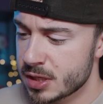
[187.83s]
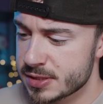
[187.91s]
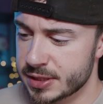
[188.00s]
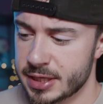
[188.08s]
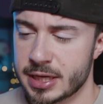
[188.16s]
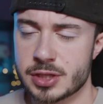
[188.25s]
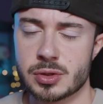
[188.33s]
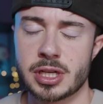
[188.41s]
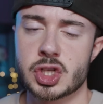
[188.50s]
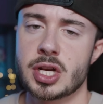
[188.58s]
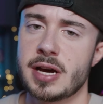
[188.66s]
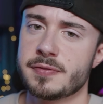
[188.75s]
Sie ging also in
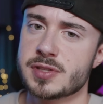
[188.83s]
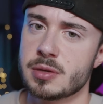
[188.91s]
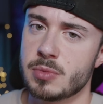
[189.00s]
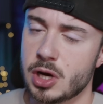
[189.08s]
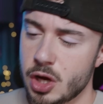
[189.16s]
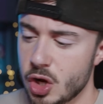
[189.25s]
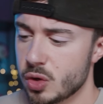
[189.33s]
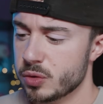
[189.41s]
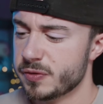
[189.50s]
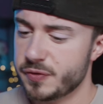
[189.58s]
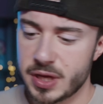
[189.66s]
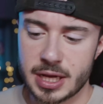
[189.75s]
das Schlafzimmer
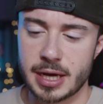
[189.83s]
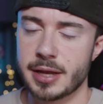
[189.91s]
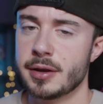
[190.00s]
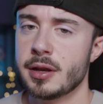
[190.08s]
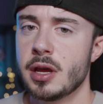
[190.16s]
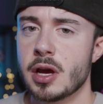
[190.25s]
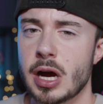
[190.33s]
und fing an,